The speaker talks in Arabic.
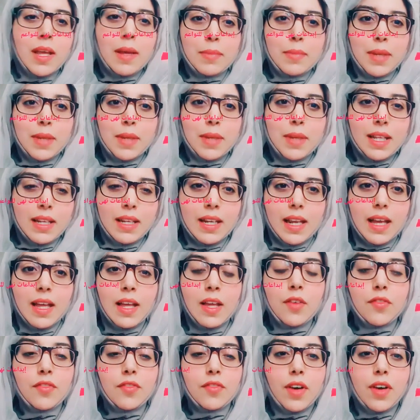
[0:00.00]
باذن الله
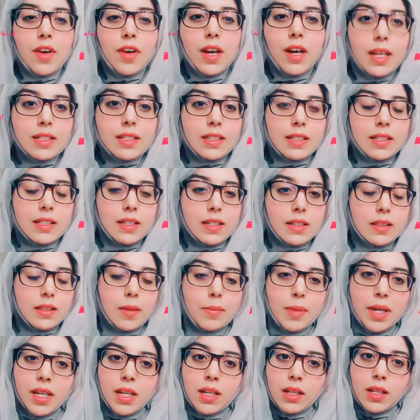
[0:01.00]
فغادي
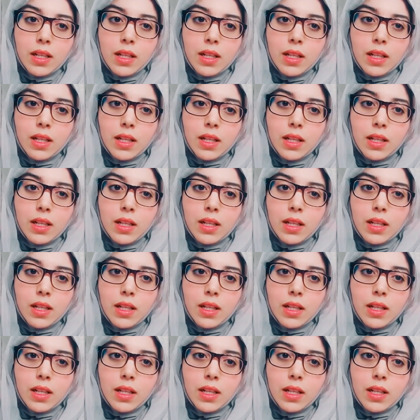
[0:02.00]
طبعا